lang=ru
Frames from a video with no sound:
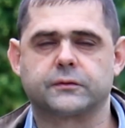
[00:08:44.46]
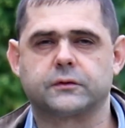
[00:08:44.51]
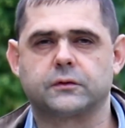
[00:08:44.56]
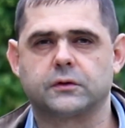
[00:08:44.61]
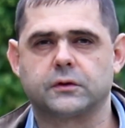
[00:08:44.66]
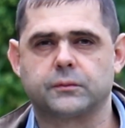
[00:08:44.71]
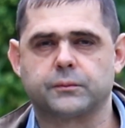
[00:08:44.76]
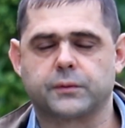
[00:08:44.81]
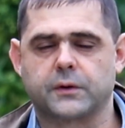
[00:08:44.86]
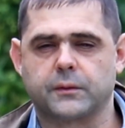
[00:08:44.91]

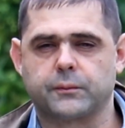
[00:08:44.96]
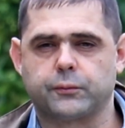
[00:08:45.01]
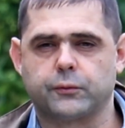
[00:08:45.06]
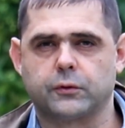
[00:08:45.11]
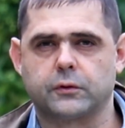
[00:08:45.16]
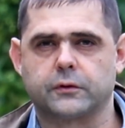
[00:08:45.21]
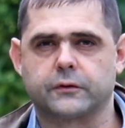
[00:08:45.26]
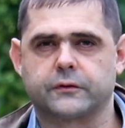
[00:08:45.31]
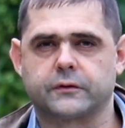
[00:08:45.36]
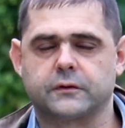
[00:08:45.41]
слоем
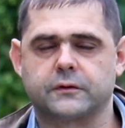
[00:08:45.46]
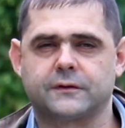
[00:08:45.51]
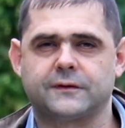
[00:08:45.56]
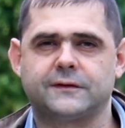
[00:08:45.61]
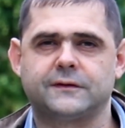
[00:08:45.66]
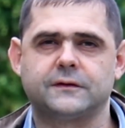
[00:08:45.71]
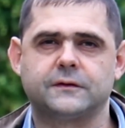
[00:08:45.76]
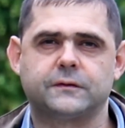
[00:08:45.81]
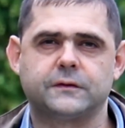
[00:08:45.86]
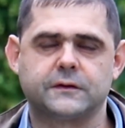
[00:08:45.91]
прополиса,
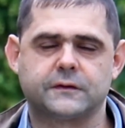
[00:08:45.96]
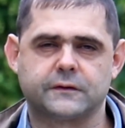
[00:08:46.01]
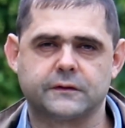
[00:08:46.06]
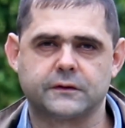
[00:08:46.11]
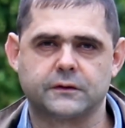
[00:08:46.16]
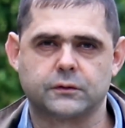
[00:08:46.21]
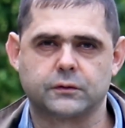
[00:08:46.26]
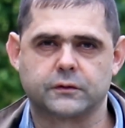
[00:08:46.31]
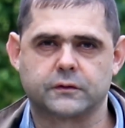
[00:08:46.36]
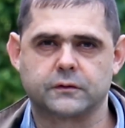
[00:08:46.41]

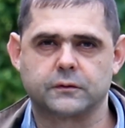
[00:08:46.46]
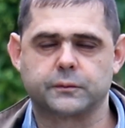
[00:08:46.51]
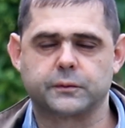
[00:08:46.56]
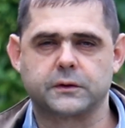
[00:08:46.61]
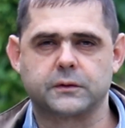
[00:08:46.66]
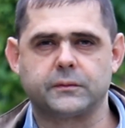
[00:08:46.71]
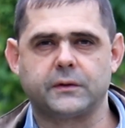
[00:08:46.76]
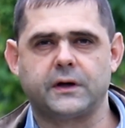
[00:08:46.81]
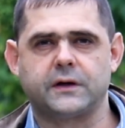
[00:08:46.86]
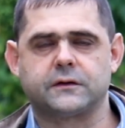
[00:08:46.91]
дезинфицируется. Вы
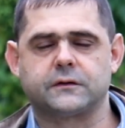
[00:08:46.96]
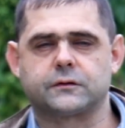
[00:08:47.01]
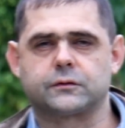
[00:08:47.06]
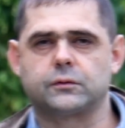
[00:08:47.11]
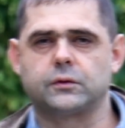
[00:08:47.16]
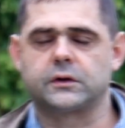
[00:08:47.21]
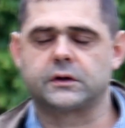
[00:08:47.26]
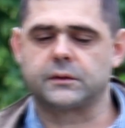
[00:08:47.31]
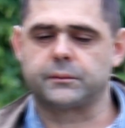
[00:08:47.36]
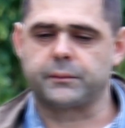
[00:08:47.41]
понимаете,
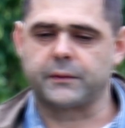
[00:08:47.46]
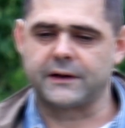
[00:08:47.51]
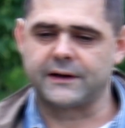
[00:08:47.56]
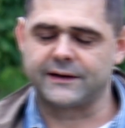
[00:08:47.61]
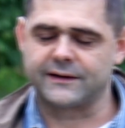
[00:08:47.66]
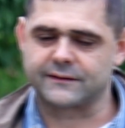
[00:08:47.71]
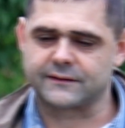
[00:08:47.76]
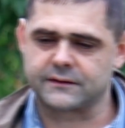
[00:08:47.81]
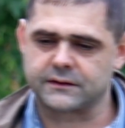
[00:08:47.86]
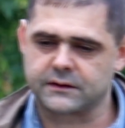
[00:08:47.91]
сколько
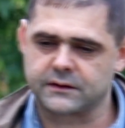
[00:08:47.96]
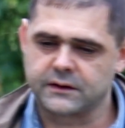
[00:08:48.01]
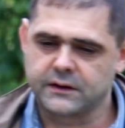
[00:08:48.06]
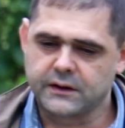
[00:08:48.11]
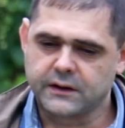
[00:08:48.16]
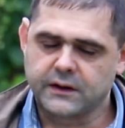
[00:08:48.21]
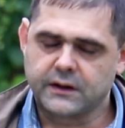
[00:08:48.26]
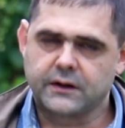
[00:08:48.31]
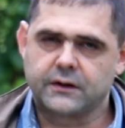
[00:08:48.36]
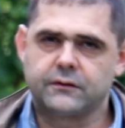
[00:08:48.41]
полезных
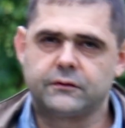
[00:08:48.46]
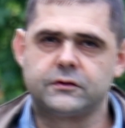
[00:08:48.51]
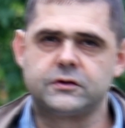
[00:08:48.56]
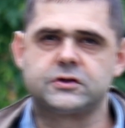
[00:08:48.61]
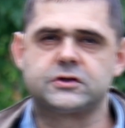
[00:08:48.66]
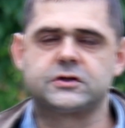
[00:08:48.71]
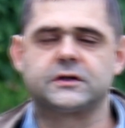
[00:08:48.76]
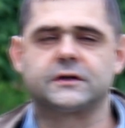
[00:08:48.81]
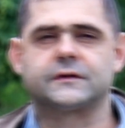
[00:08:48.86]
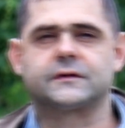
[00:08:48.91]

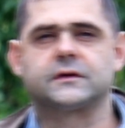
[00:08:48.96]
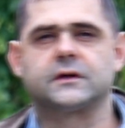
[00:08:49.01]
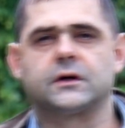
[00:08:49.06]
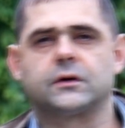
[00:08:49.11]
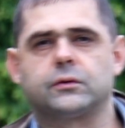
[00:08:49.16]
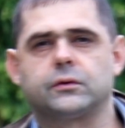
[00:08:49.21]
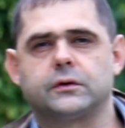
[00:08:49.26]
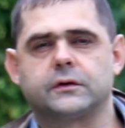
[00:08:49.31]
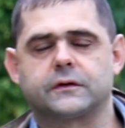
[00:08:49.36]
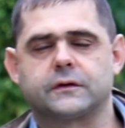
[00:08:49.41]
веществ
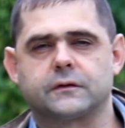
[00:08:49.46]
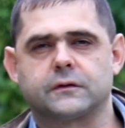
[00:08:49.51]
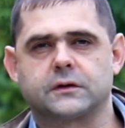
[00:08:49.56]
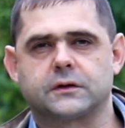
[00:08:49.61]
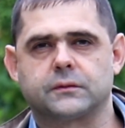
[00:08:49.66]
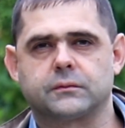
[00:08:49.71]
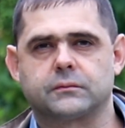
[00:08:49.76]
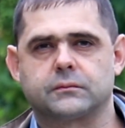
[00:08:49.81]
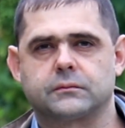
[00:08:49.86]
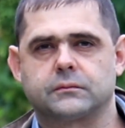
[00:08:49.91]
находится в
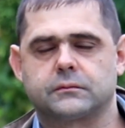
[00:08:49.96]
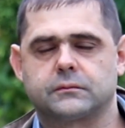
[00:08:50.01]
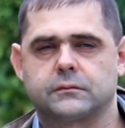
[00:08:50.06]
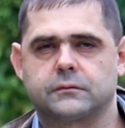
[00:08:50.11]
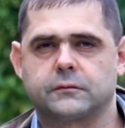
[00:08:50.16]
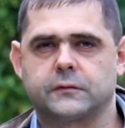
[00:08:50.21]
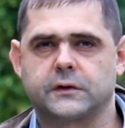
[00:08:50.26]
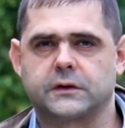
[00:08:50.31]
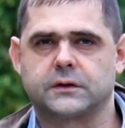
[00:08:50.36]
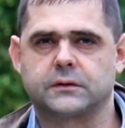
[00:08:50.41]
этом,
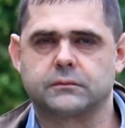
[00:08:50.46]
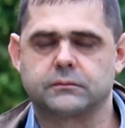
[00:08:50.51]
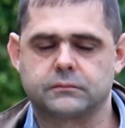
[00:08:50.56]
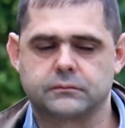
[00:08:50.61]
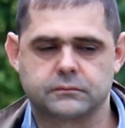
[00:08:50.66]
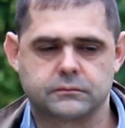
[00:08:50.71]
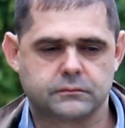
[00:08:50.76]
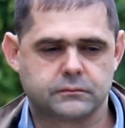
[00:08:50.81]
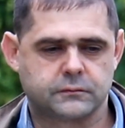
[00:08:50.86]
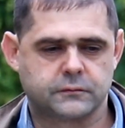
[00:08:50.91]
в
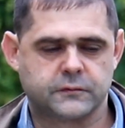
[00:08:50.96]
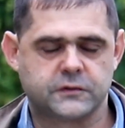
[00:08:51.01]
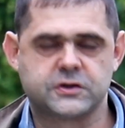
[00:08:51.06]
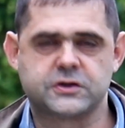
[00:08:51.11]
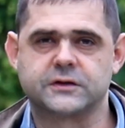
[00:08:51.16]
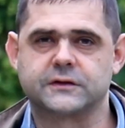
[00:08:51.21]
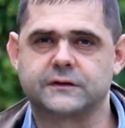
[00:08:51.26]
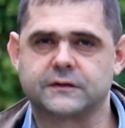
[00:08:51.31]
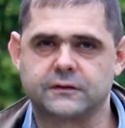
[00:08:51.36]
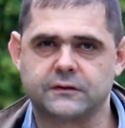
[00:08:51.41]
этом
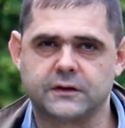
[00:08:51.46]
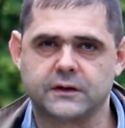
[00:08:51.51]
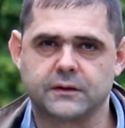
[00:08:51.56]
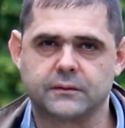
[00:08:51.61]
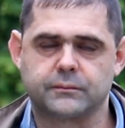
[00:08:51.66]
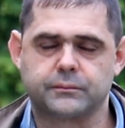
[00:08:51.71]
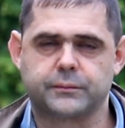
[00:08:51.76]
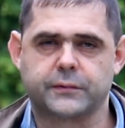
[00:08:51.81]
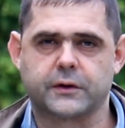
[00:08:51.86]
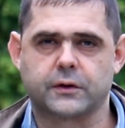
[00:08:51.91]

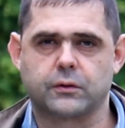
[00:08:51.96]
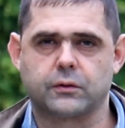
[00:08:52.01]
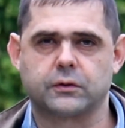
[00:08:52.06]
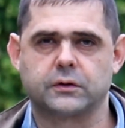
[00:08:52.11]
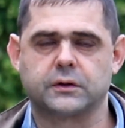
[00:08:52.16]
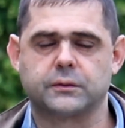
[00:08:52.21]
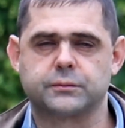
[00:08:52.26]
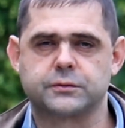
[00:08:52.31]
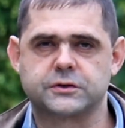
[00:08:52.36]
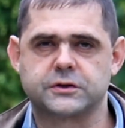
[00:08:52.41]
веществе,
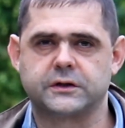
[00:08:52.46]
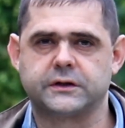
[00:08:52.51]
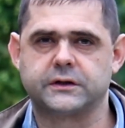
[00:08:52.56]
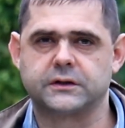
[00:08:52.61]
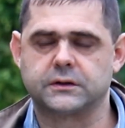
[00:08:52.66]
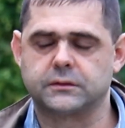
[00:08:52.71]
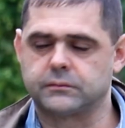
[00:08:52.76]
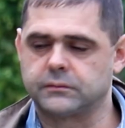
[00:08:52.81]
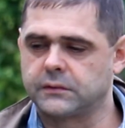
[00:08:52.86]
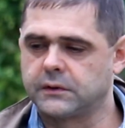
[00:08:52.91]
природном
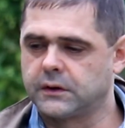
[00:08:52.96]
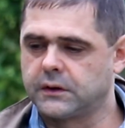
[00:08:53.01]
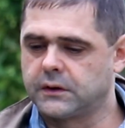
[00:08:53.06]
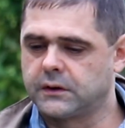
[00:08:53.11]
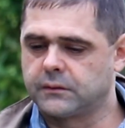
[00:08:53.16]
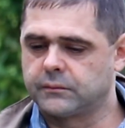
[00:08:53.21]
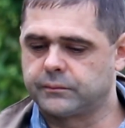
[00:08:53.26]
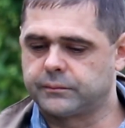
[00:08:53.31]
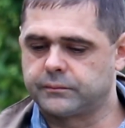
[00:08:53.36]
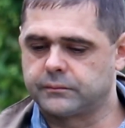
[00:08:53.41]
пчелином,
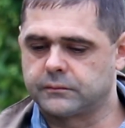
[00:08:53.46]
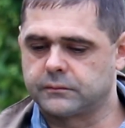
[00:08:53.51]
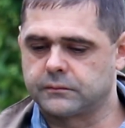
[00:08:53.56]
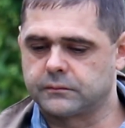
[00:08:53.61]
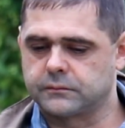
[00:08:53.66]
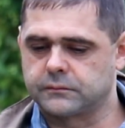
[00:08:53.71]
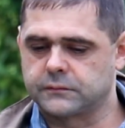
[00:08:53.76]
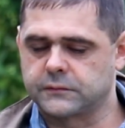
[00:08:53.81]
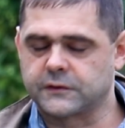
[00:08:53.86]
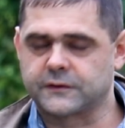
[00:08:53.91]

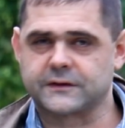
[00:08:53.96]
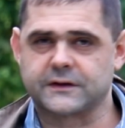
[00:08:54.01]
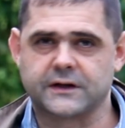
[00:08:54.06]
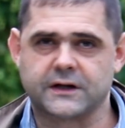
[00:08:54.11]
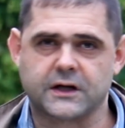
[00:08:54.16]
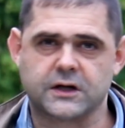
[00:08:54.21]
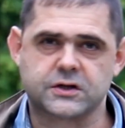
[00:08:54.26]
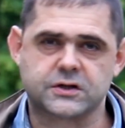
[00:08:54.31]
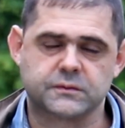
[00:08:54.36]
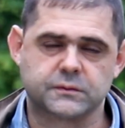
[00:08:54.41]

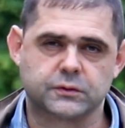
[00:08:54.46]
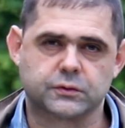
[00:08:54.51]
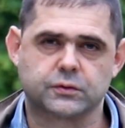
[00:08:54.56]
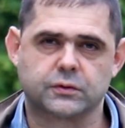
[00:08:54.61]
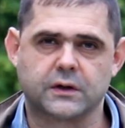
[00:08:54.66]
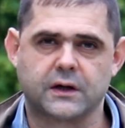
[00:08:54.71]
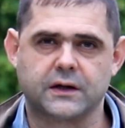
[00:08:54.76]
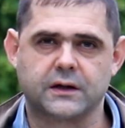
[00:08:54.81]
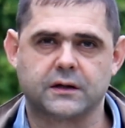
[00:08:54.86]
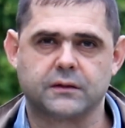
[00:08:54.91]
настоящем
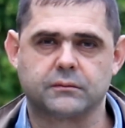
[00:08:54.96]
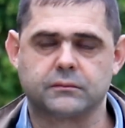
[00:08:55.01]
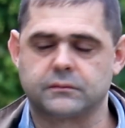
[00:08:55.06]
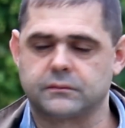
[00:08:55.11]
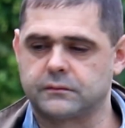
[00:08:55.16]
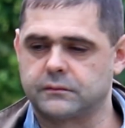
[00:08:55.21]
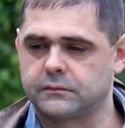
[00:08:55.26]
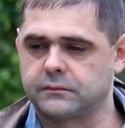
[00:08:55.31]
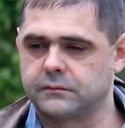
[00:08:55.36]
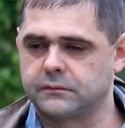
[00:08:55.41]

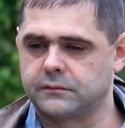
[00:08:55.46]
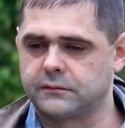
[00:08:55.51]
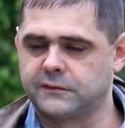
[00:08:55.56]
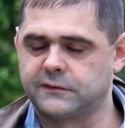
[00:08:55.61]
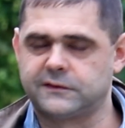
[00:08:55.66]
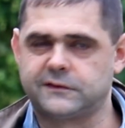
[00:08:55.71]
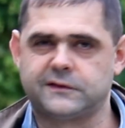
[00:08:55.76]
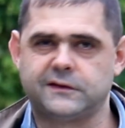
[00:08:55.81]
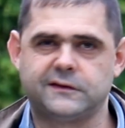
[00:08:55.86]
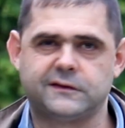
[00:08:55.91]
натуральном
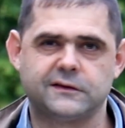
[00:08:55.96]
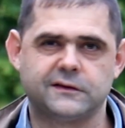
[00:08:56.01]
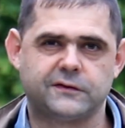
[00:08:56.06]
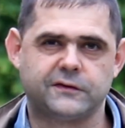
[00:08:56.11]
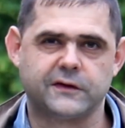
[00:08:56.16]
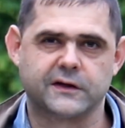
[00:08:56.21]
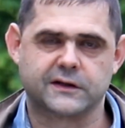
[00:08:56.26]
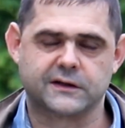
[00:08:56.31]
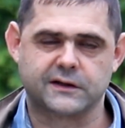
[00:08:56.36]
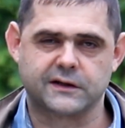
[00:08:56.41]

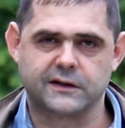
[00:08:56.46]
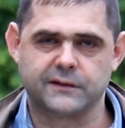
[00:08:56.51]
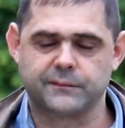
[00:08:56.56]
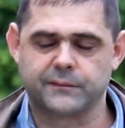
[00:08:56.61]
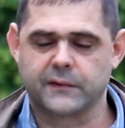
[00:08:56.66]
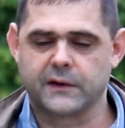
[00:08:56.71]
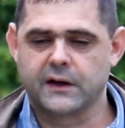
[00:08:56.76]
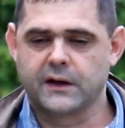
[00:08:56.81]
дезинфекторе.